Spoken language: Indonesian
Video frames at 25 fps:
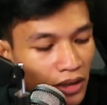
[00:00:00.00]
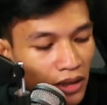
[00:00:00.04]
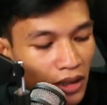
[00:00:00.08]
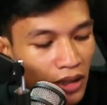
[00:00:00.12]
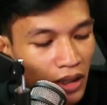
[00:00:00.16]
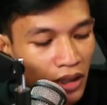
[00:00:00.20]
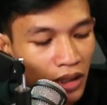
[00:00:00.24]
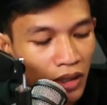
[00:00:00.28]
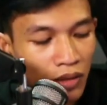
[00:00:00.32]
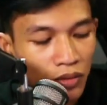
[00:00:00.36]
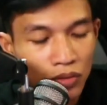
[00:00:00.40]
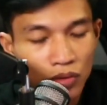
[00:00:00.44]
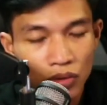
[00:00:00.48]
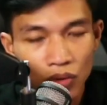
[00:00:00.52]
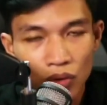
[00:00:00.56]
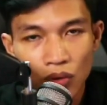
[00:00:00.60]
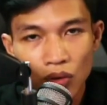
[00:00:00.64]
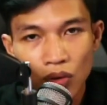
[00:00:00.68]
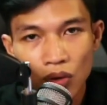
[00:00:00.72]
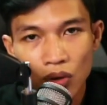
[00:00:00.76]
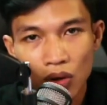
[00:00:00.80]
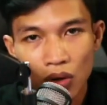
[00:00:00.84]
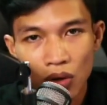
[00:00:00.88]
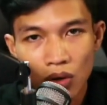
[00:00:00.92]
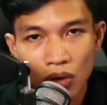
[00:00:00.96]
Jadi
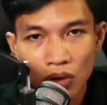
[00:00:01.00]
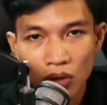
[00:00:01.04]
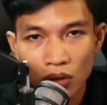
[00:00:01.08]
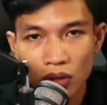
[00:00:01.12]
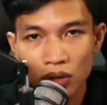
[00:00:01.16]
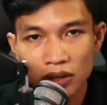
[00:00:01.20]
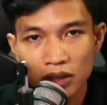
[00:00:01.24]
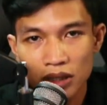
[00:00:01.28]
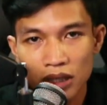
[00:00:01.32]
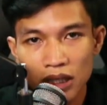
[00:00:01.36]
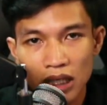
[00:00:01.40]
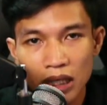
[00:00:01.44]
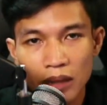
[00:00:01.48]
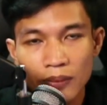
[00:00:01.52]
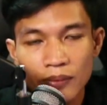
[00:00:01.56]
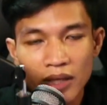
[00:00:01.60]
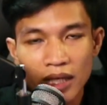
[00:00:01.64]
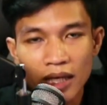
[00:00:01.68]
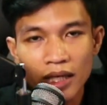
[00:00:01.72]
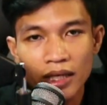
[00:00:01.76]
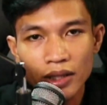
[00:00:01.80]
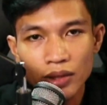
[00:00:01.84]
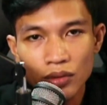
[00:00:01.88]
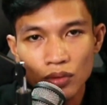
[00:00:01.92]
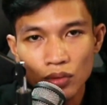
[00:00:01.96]
untuk ongkos
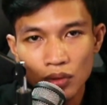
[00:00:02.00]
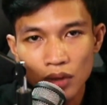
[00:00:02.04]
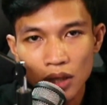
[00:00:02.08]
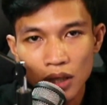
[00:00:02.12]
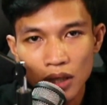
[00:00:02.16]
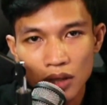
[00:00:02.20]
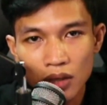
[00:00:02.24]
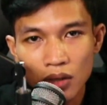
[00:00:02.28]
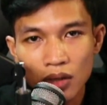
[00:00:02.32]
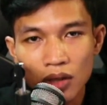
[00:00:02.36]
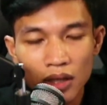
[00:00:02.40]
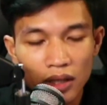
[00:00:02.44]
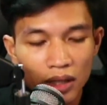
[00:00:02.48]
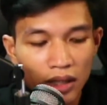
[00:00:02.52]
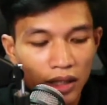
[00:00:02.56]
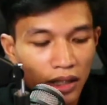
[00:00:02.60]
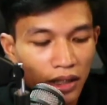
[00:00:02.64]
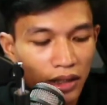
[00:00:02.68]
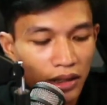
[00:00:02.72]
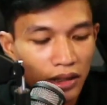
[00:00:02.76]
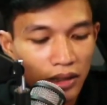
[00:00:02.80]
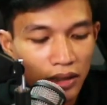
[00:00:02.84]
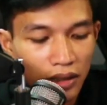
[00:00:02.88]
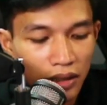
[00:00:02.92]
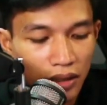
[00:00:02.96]
kirimnya itu nol
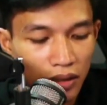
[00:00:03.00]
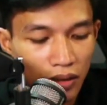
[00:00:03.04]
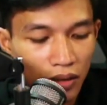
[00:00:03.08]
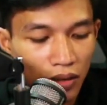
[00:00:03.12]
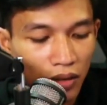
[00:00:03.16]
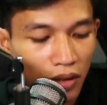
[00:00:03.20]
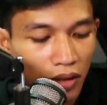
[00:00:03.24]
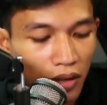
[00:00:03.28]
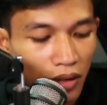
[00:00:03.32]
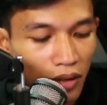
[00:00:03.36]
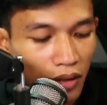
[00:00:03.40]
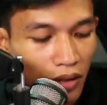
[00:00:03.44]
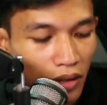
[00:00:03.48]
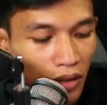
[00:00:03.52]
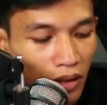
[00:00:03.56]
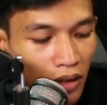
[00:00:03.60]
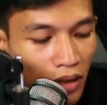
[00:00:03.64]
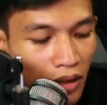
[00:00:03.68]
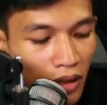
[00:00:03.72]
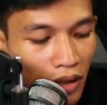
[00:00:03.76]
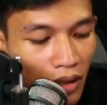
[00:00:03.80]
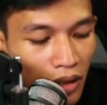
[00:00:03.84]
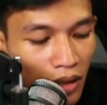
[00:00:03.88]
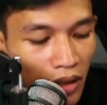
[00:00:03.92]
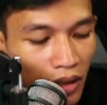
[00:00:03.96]
ya, nol
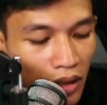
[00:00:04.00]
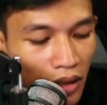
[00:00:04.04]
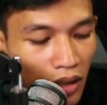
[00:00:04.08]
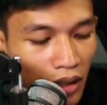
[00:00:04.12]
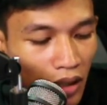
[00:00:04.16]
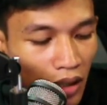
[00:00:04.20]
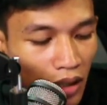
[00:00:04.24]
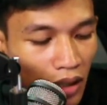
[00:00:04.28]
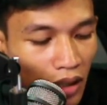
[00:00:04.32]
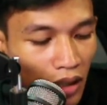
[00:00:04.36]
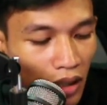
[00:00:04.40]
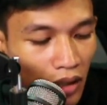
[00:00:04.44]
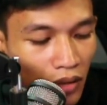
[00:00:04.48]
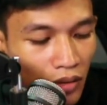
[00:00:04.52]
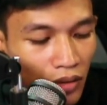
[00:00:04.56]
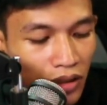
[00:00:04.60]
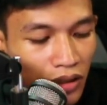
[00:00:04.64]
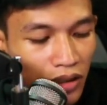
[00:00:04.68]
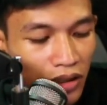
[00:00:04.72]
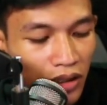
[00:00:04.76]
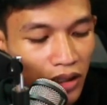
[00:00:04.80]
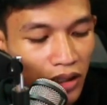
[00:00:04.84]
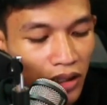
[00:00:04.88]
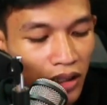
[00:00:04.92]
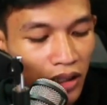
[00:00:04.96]
Lalu
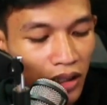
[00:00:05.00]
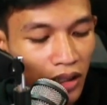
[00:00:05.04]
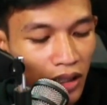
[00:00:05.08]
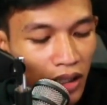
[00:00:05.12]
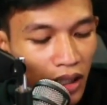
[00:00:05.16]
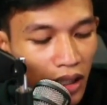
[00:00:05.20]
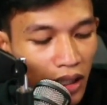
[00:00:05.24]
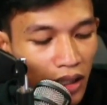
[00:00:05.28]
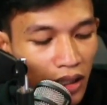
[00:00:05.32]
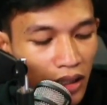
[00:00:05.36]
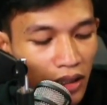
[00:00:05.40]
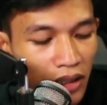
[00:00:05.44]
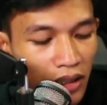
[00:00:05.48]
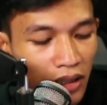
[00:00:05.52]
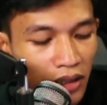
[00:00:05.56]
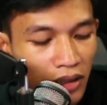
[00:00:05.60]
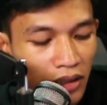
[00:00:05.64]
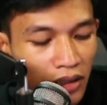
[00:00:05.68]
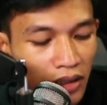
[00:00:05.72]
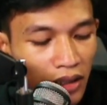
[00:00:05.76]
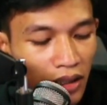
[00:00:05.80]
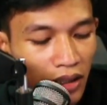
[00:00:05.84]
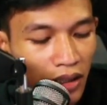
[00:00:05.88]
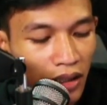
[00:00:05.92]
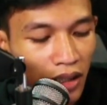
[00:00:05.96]
di sini kalian
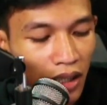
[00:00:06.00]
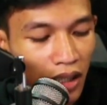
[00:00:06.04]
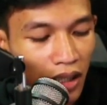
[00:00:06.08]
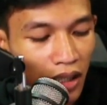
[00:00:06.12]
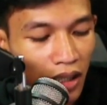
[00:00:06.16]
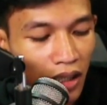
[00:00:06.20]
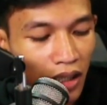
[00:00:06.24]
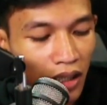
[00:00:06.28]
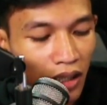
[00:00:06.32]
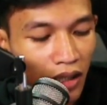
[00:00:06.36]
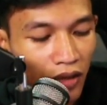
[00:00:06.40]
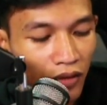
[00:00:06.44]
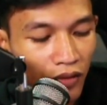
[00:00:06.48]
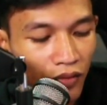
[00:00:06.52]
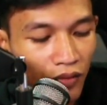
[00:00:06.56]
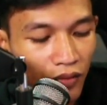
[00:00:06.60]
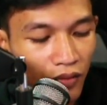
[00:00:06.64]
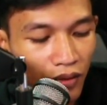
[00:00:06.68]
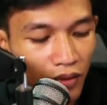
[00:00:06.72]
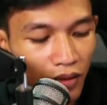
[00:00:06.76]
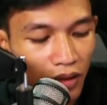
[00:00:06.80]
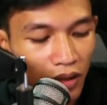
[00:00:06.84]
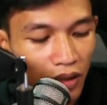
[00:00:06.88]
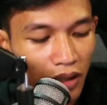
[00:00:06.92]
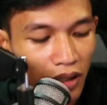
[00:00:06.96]
tinggal
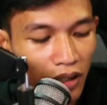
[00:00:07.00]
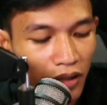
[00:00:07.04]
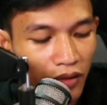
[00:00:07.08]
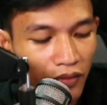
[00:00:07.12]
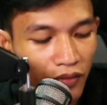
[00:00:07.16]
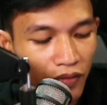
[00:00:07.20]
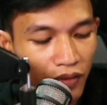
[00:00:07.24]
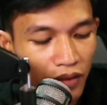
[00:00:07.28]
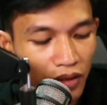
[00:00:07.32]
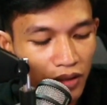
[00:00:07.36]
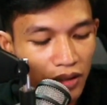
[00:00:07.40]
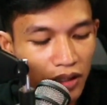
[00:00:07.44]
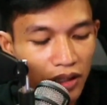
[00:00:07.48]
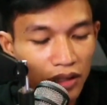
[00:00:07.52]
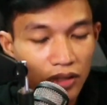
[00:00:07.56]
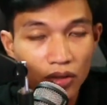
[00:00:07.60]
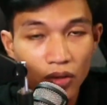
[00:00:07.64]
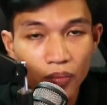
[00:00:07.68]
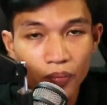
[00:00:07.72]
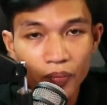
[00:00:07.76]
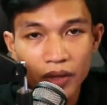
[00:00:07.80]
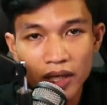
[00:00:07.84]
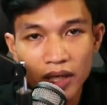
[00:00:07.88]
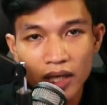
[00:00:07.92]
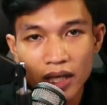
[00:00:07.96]
klik voucher
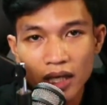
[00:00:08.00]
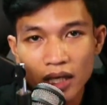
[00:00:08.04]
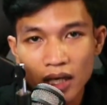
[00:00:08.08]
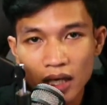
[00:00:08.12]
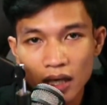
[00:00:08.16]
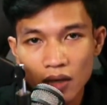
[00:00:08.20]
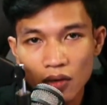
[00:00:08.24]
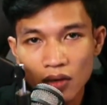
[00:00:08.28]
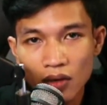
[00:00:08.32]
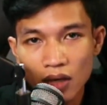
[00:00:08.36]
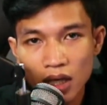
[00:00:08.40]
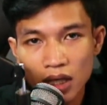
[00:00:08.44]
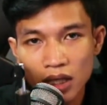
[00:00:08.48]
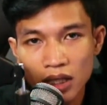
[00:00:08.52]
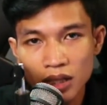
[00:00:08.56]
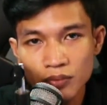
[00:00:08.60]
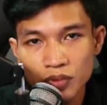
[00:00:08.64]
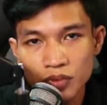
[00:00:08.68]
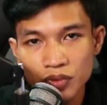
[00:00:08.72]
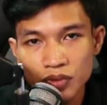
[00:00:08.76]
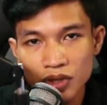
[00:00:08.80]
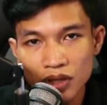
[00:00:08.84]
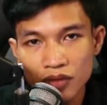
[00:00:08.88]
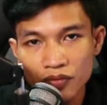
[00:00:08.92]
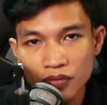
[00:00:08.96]
Shopee ya. Kalau kalian
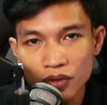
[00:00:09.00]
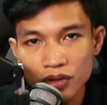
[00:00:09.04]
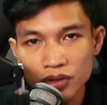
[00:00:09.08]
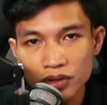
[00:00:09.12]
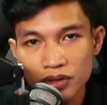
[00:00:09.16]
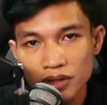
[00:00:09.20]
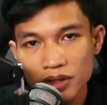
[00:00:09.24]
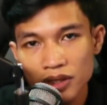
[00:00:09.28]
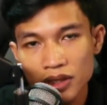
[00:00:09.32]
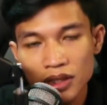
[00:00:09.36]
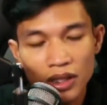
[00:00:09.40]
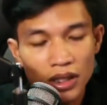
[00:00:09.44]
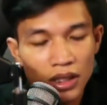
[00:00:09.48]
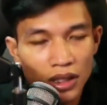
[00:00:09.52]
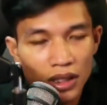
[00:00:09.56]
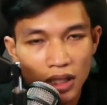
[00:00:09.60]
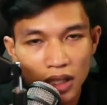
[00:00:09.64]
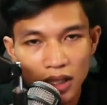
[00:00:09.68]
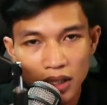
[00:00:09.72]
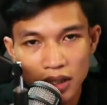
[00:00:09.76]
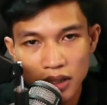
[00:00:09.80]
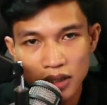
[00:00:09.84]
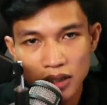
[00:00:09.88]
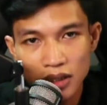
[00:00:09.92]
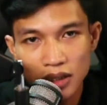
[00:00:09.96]
punya voucher,
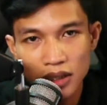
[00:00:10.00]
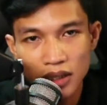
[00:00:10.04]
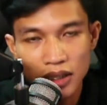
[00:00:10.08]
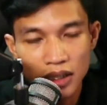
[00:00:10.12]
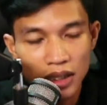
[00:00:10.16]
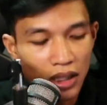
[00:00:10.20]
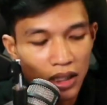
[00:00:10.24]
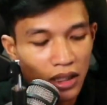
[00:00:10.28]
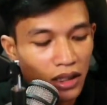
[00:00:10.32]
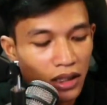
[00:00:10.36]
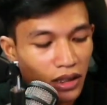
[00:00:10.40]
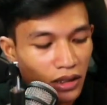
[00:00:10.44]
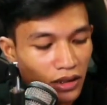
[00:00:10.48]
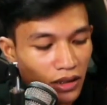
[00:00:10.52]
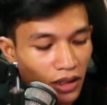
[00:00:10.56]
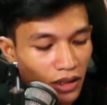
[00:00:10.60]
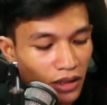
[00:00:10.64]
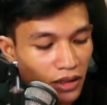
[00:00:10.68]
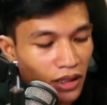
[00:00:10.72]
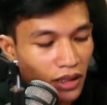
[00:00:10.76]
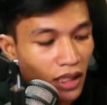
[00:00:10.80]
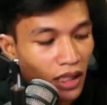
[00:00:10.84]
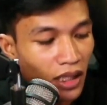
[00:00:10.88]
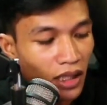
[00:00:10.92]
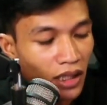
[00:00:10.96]
kalian tinggal klik
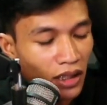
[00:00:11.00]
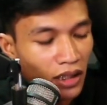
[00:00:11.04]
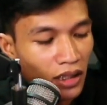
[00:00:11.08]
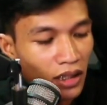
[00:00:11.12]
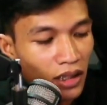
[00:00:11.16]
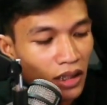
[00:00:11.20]
saja.